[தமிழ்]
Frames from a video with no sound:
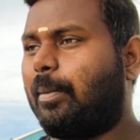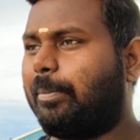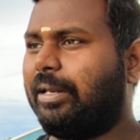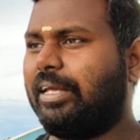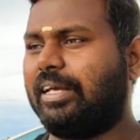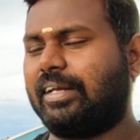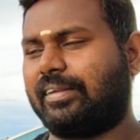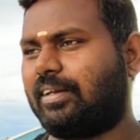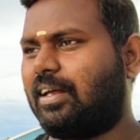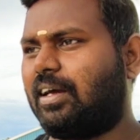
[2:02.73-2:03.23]

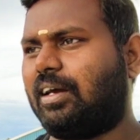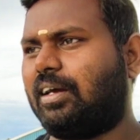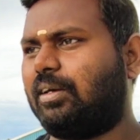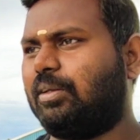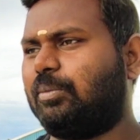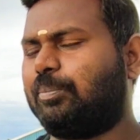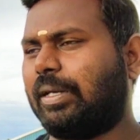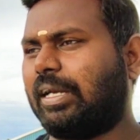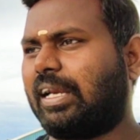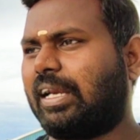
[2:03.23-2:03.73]
அப்படிங்கிறதெல்லாம்
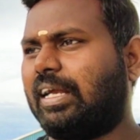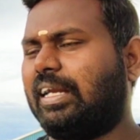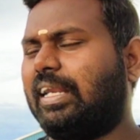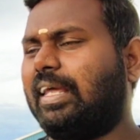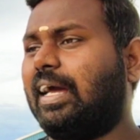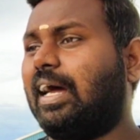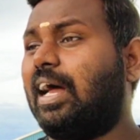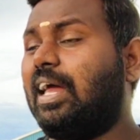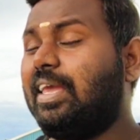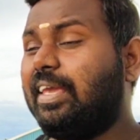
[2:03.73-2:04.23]
பண்ணுறாங்க
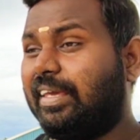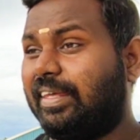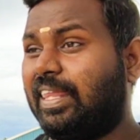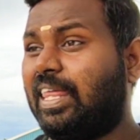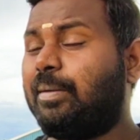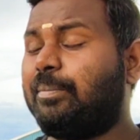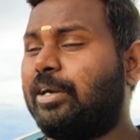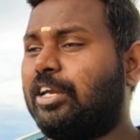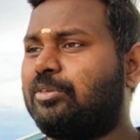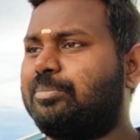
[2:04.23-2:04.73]
இல்லையா
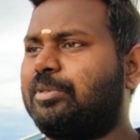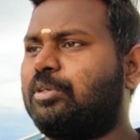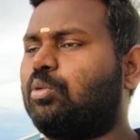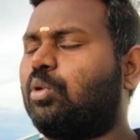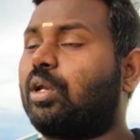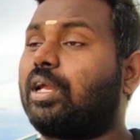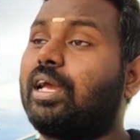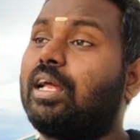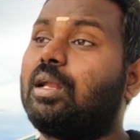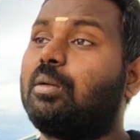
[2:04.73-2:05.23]
இதே மேனேஜ்மெண்ட்
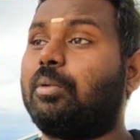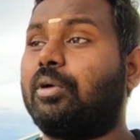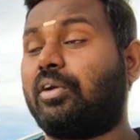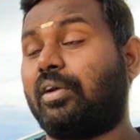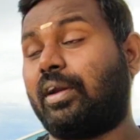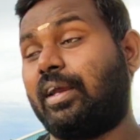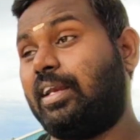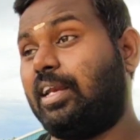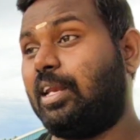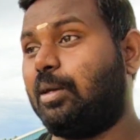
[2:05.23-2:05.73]
ஒர்க்கை நம்ம
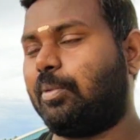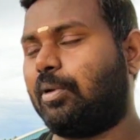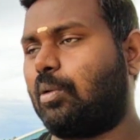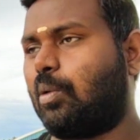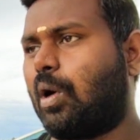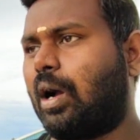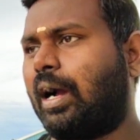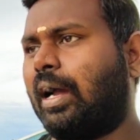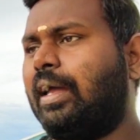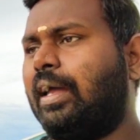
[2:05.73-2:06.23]
ட்ரெயின்லேயும்
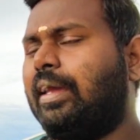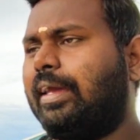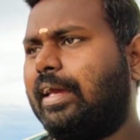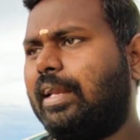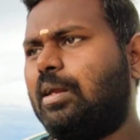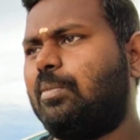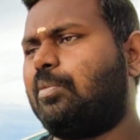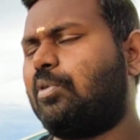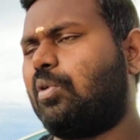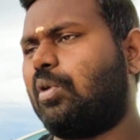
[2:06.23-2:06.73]
பண்ணுவாங்க
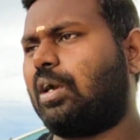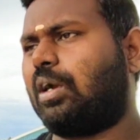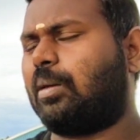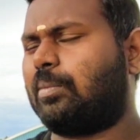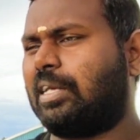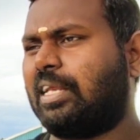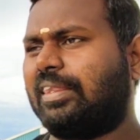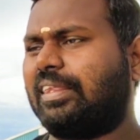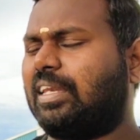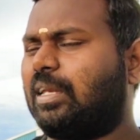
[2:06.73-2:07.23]
என்ன பண்ணுவாங்க
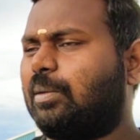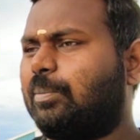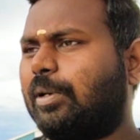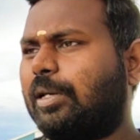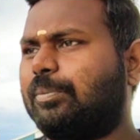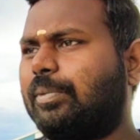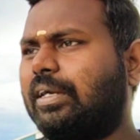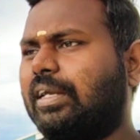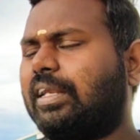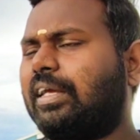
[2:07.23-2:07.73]
அப்படின்னா இந்த
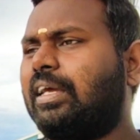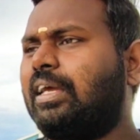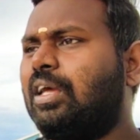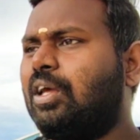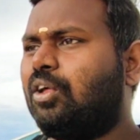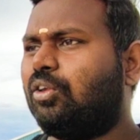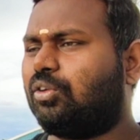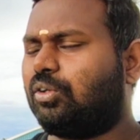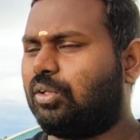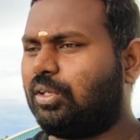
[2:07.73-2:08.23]
டிபார்ட்மெண்ட்டு
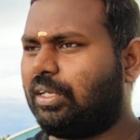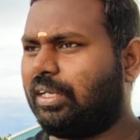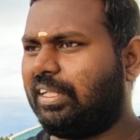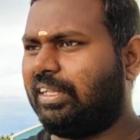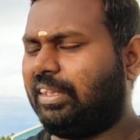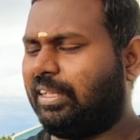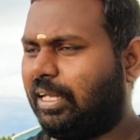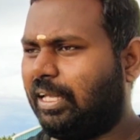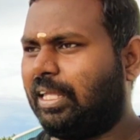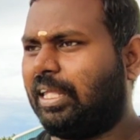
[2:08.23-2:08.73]
ஸோ
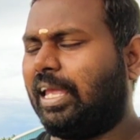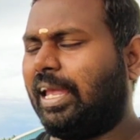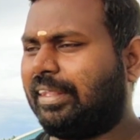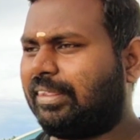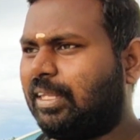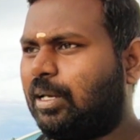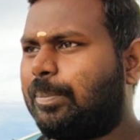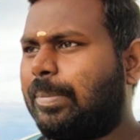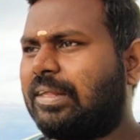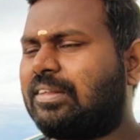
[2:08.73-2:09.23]
இந்த
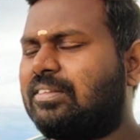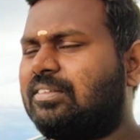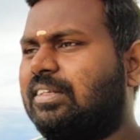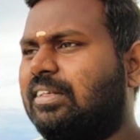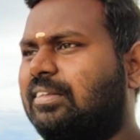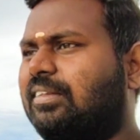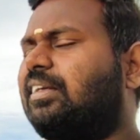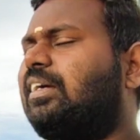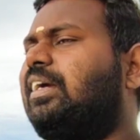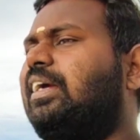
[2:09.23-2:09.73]
எத்தனை
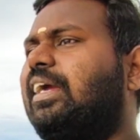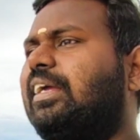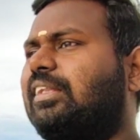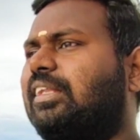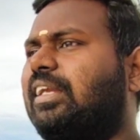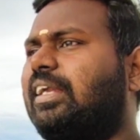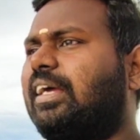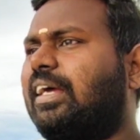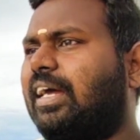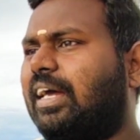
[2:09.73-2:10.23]
பேசஞ்சர்ஸுக்கு
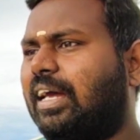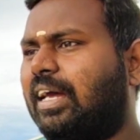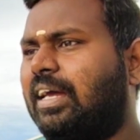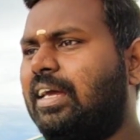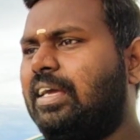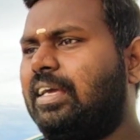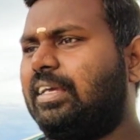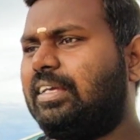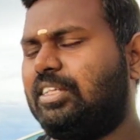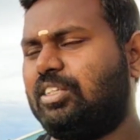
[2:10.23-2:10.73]
எத்தனை
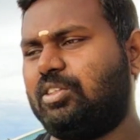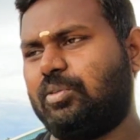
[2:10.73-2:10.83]
இது